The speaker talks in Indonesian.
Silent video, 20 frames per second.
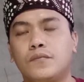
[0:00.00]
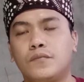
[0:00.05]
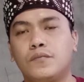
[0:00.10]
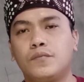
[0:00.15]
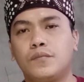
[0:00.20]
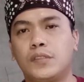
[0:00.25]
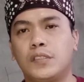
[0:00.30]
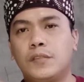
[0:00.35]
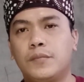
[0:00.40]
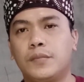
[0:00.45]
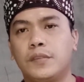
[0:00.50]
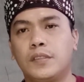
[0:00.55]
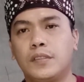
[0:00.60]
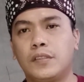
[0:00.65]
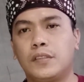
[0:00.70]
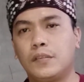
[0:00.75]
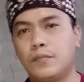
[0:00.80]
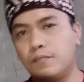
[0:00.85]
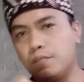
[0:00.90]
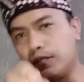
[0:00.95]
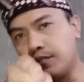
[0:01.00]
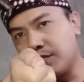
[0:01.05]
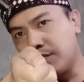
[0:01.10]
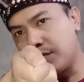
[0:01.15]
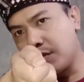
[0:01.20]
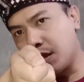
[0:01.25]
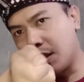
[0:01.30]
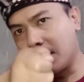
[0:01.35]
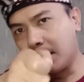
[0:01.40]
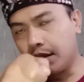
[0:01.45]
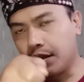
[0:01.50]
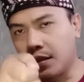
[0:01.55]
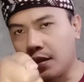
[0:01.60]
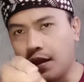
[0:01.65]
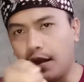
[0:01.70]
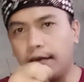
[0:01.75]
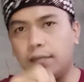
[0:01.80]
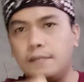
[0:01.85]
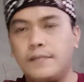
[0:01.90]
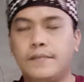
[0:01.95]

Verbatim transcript: benar-benar diperhatikan